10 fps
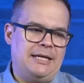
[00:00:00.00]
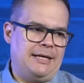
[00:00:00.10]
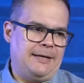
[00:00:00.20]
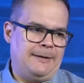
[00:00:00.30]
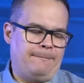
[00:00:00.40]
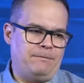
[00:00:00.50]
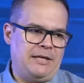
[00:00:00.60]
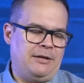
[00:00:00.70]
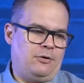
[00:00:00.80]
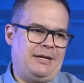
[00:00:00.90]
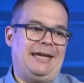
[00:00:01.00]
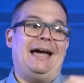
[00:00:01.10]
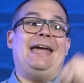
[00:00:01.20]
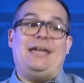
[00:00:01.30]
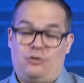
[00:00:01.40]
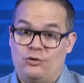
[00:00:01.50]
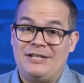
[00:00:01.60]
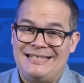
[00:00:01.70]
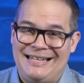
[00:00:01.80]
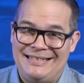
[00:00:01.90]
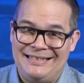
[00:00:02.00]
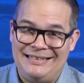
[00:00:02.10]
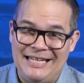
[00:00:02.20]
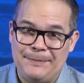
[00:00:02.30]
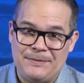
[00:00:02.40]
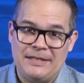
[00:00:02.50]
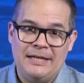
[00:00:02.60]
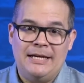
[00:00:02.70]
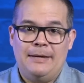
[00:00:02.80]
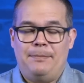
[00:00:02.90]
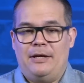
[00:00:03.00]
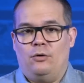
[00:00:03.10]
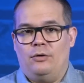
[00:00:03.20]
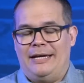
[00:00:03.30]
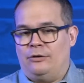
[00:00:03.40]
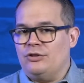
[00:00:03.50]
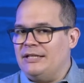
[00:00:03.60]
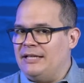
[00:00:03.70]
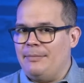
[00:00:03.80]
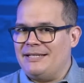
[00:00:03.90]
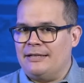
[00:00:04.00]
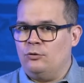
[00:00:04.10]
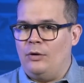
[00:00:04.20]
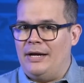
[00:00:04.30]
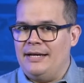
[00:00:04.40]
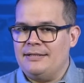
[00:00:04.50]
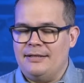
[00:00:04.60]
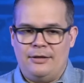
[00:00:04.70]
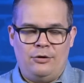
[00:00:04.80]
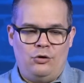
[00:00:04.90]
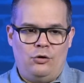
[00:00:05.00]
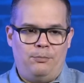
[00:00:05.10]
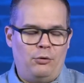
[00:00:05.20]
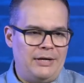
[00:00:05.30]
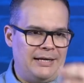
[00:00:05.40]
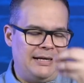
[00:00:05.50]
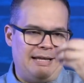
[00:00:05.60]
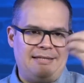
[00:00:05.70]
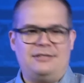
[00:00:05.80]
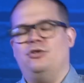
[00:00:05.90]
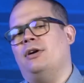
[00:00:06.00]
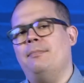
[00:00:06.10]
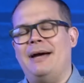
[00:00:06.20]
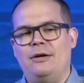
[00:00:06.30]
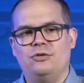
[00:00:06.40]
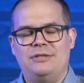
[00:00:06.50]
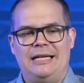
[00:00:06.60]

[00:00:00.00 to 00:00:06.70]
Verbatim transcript: eh, y que a ellos se les dé tips, pero estos sistemas actuales no ponen la decisión en manos